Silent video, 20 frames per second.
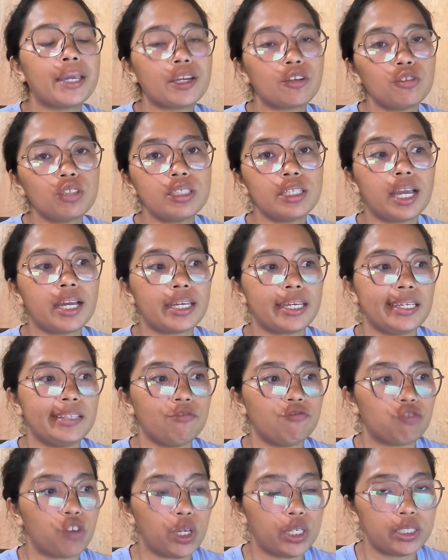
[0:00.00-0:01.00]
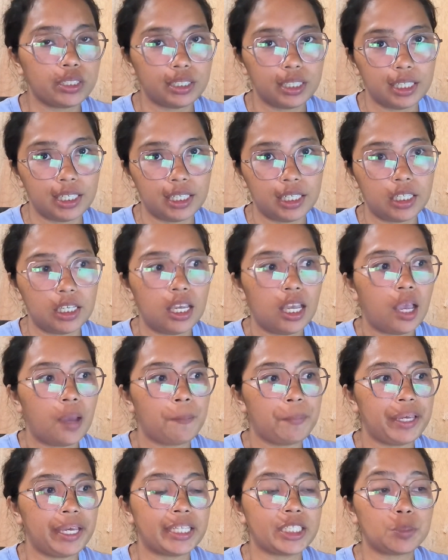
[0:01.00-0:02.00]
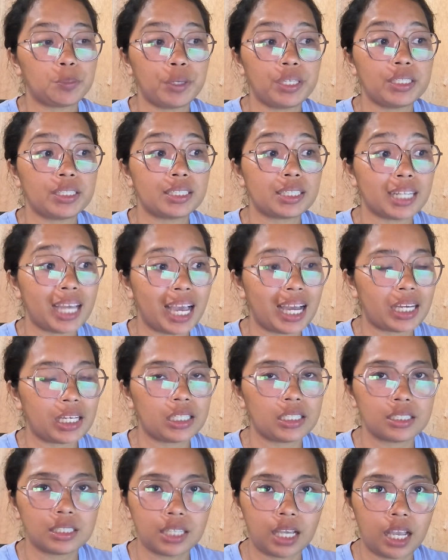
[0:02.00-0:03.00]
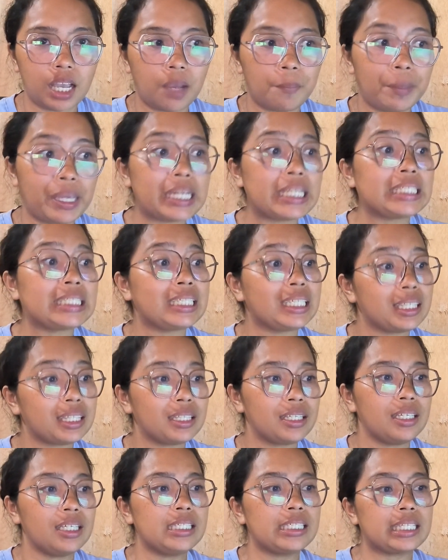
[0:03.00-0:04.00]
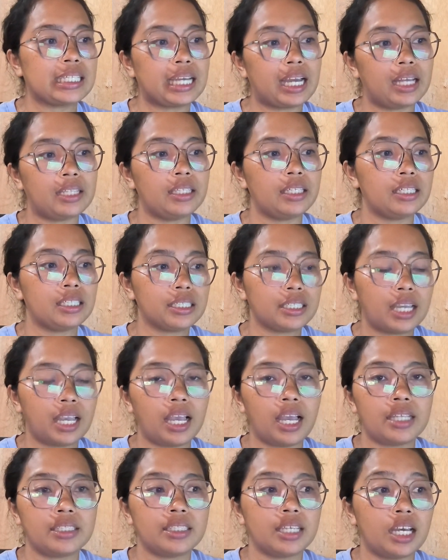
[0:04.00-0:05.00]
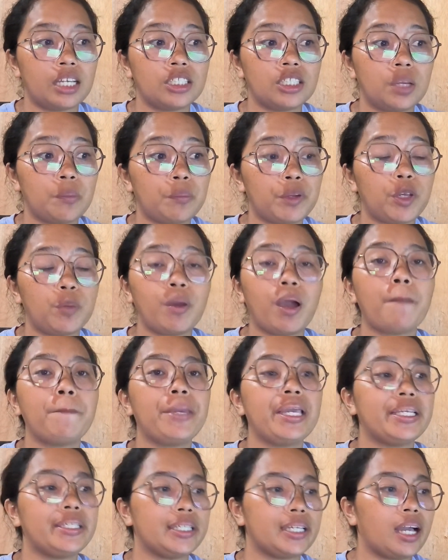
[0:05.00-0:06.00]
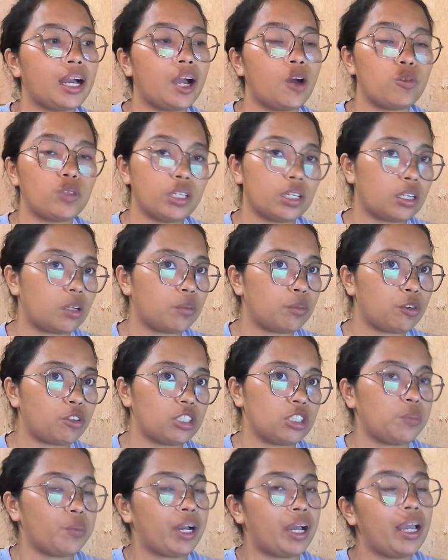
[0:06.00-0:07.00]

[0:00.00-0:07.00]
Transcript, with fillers: Meron siyang invoicing, may expense tracking siya, may receipt scanning siya, at saka syempre yung mga basic accounting reports,